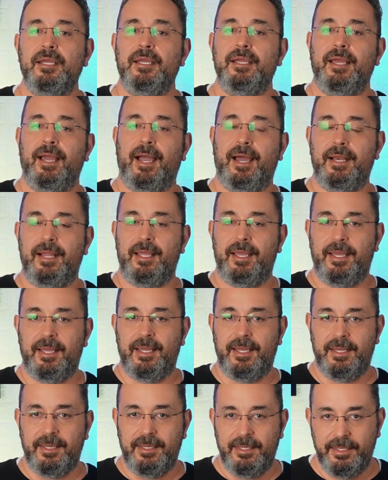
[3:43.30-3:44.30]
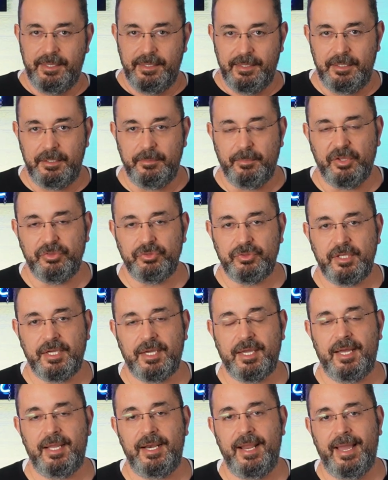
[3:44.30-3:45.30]
على آه،
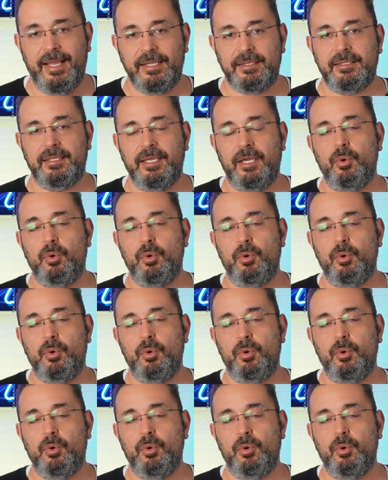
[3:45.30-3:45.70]
المنطقة لحتى